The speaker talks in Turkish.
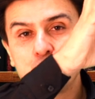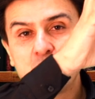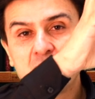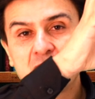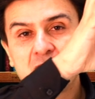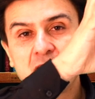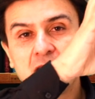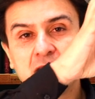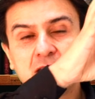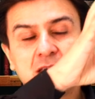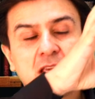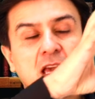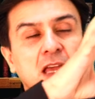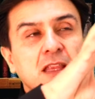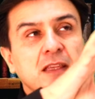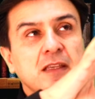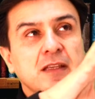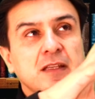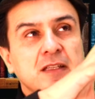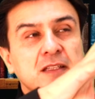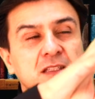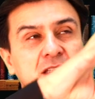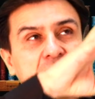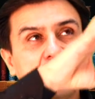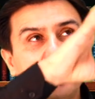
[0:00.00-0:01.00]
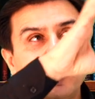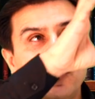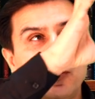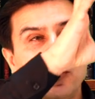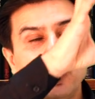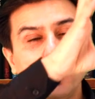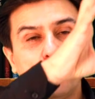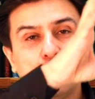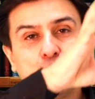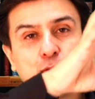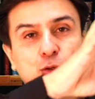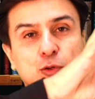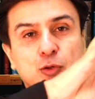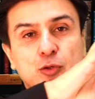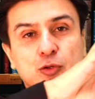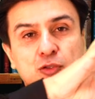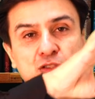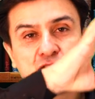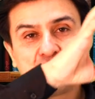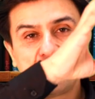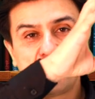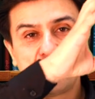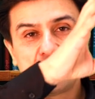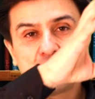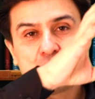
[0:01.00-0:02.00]
Mesela kendinizi kilolu,
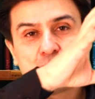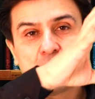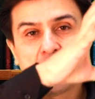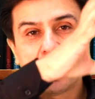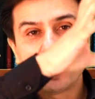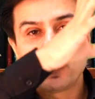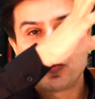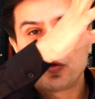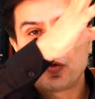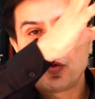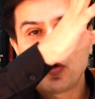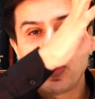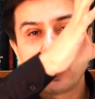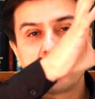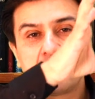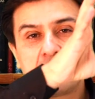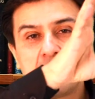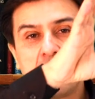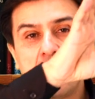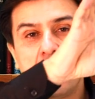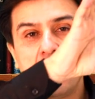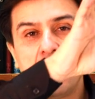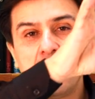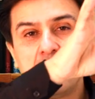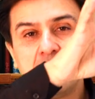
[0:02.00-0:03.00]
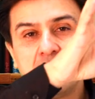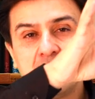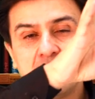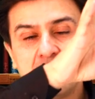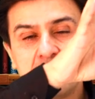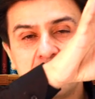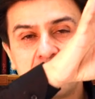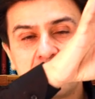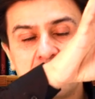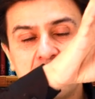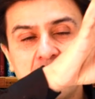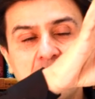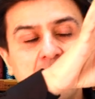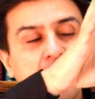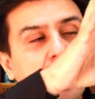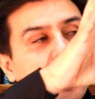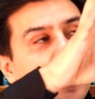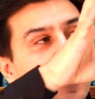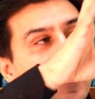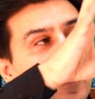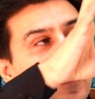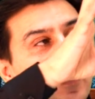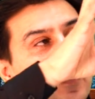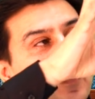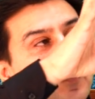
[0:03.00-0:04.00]
şişman, şu anki halinizle
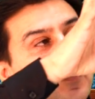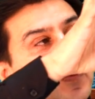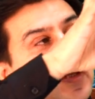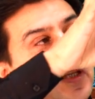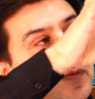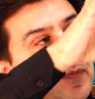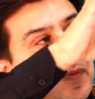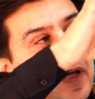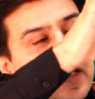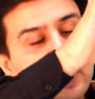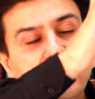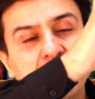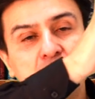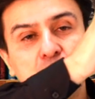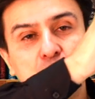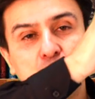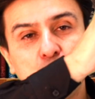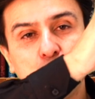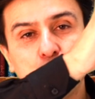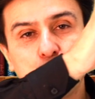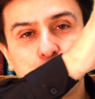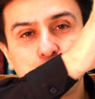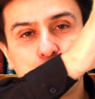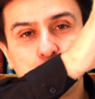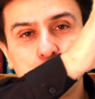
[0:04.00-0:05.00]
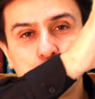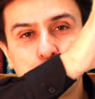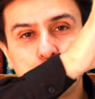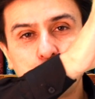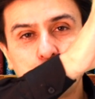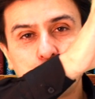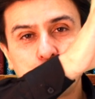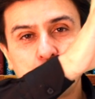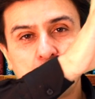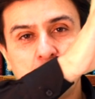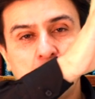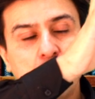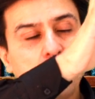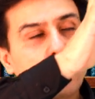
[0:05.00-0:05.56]
bir betimliyorsunuz.